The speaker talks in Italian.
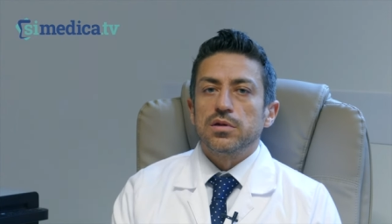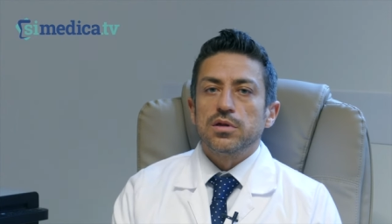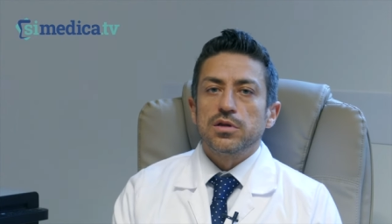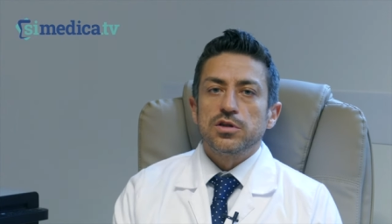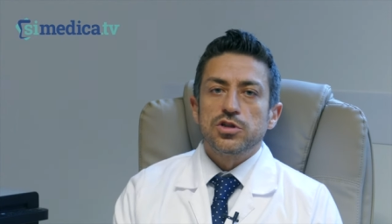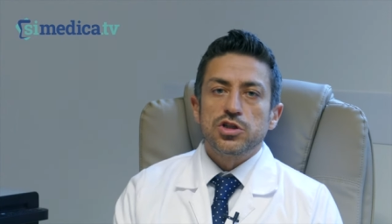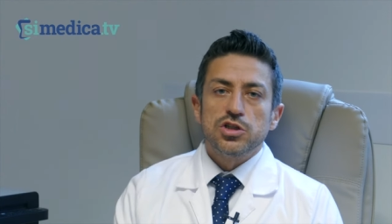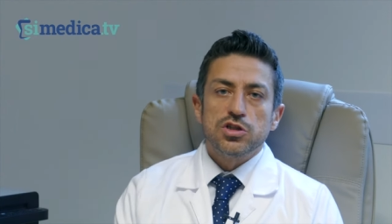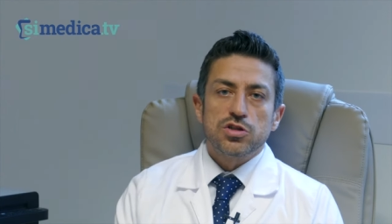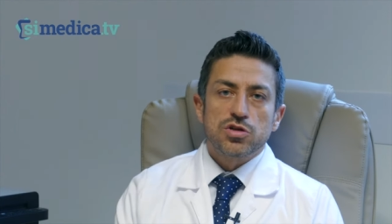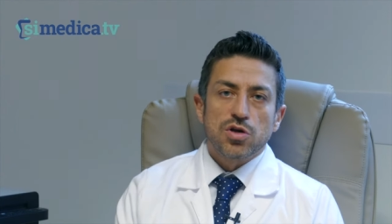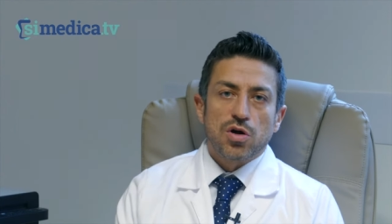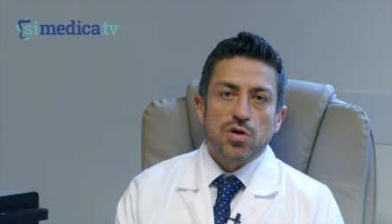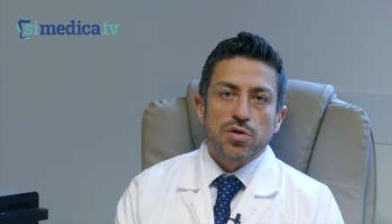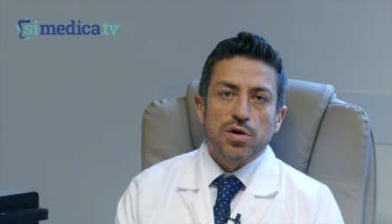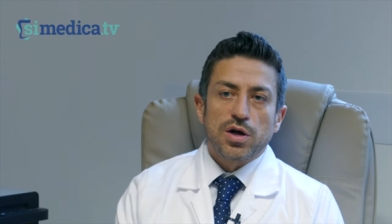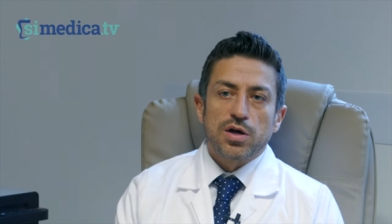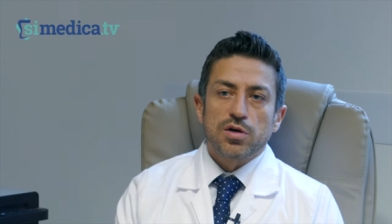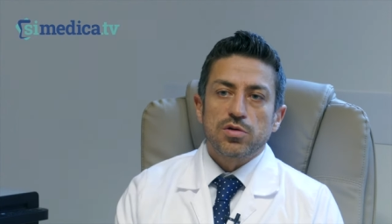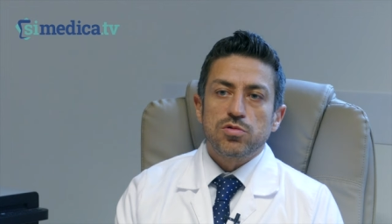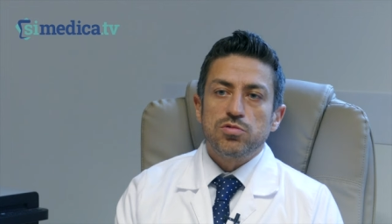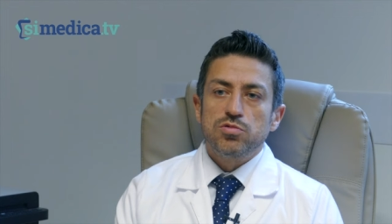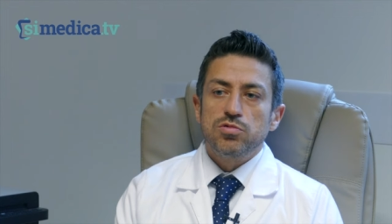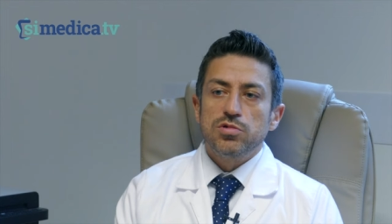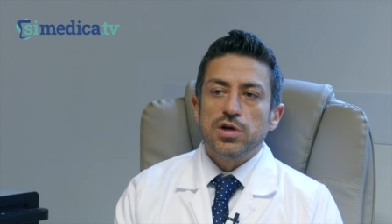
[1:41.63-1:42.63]
ci sono
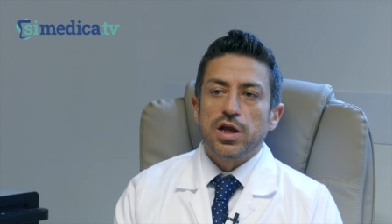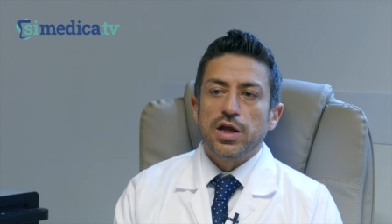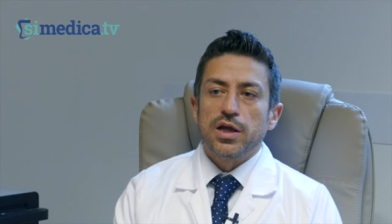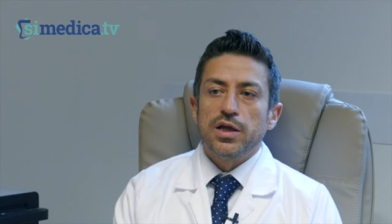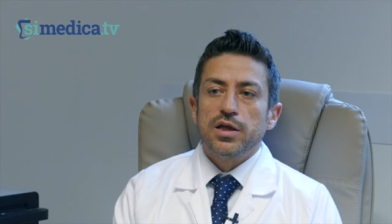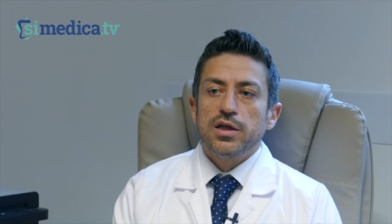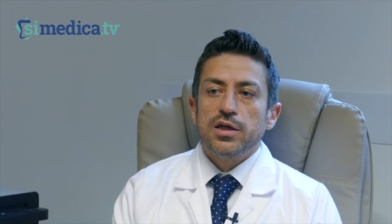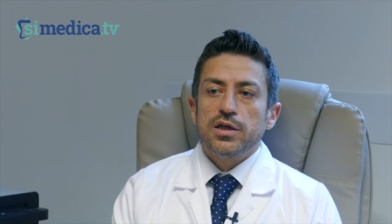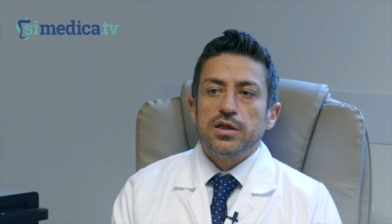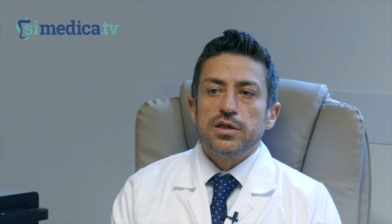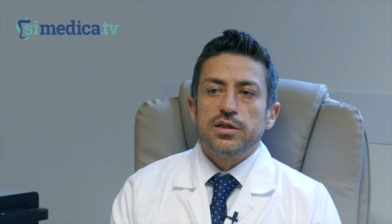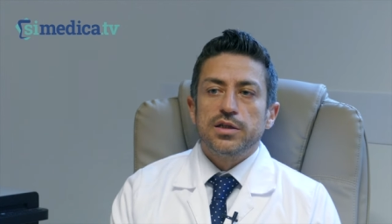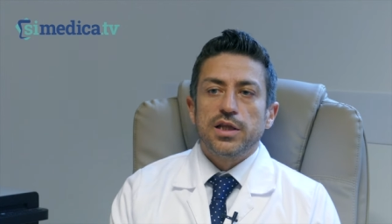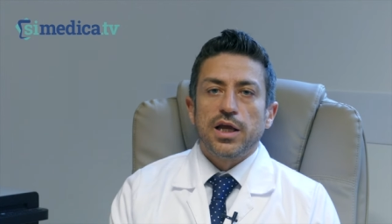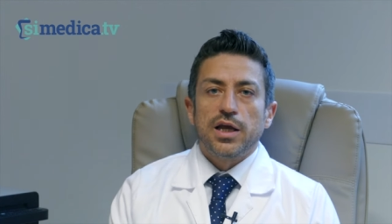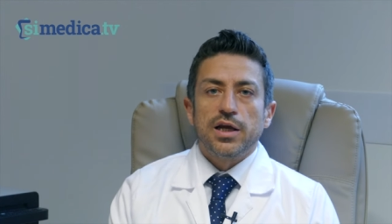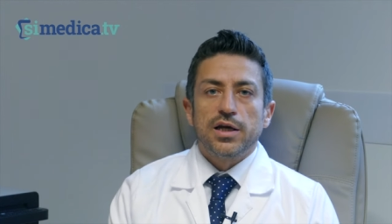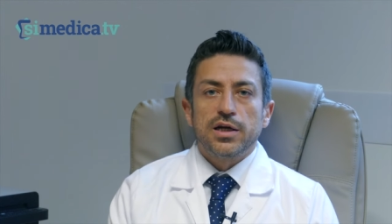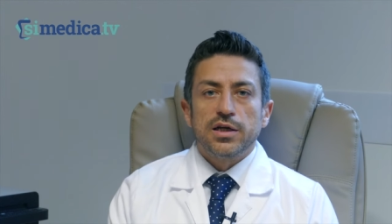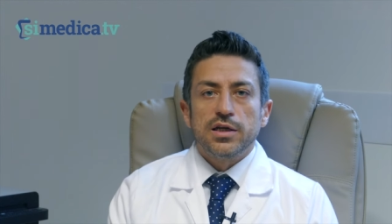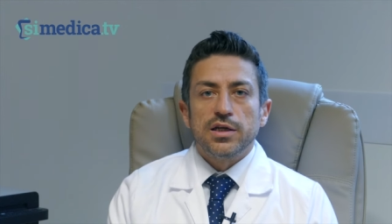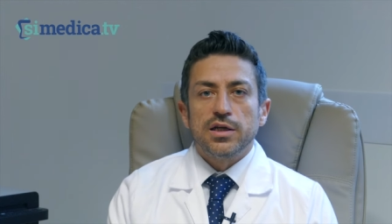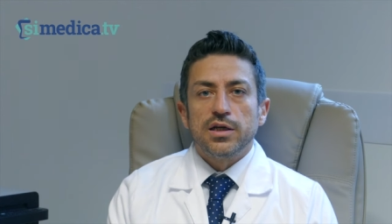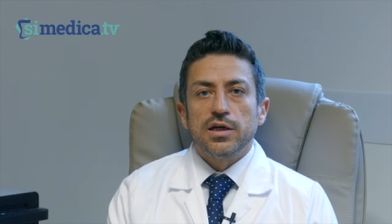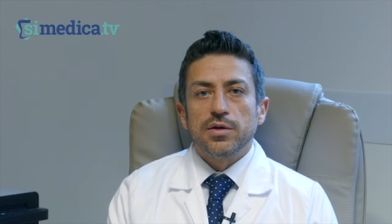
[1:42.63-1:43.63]
alcune
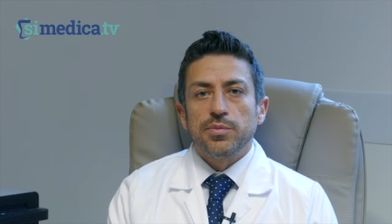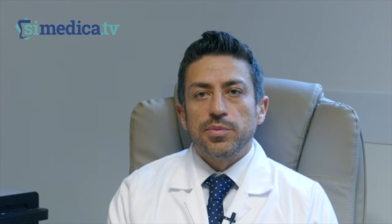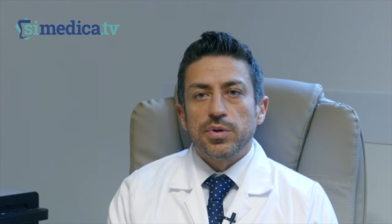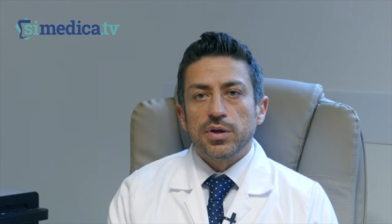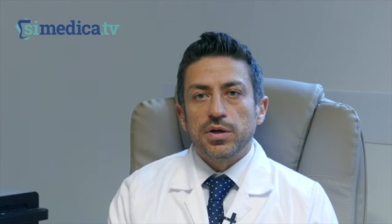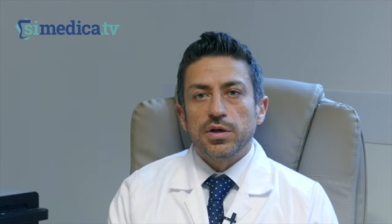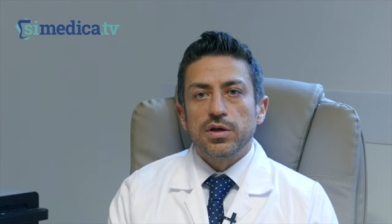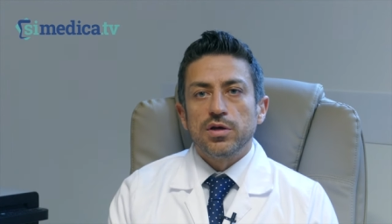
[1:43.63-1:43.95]
tecniche per